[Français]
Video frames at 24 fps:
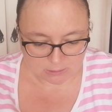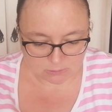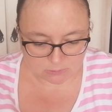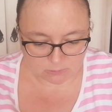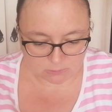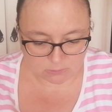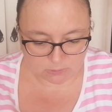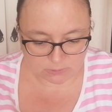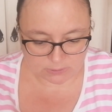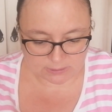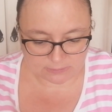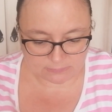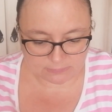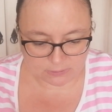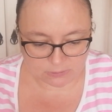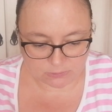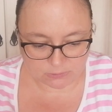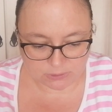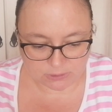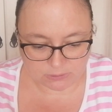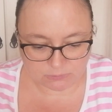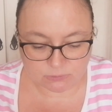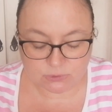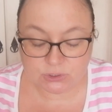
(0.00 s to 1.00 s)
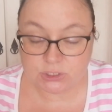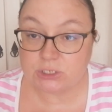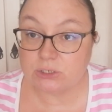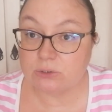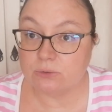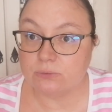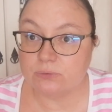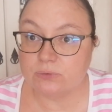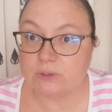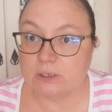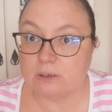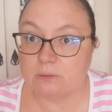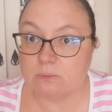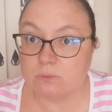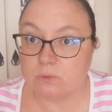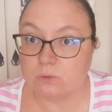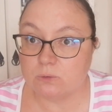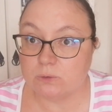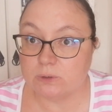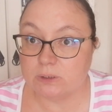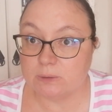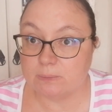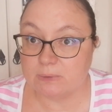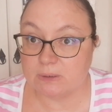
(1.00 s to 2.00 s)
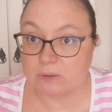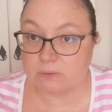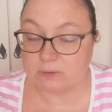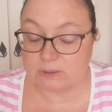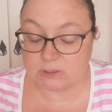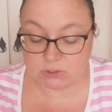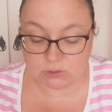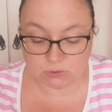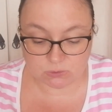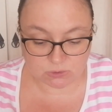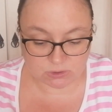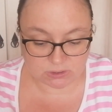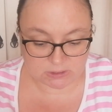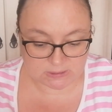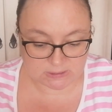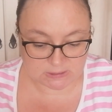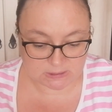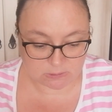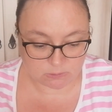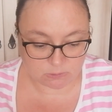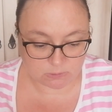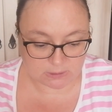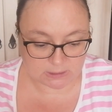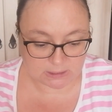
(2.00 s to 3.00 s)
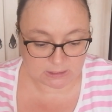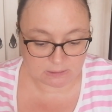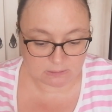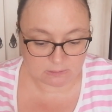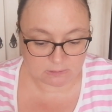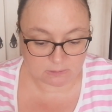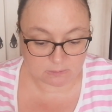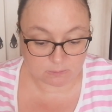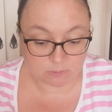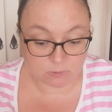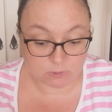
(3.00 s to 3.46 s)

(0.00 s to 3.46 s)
Donc on avait rendez-vous chez l'ophtalmo et ben, on a changé ses lunettes.